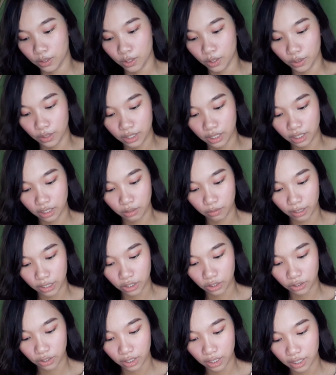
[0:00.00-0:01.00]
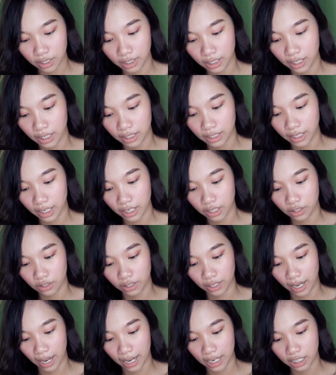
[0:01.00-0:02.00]
So, isa-swatch ko na sila sa
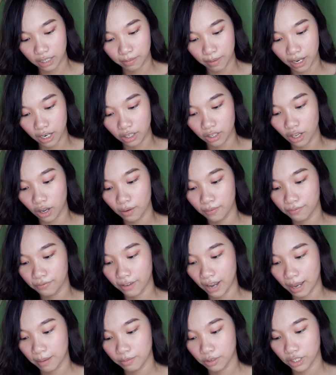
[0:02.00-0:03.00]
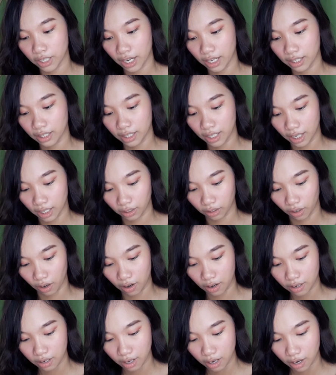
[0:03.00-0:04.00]
inyo guys. Meron akong 5 shade
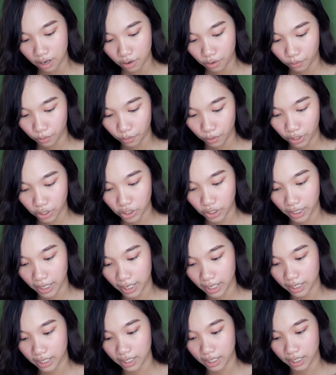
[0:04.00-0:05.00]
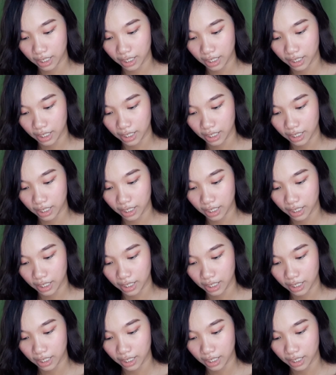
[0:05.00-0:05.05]
dito which is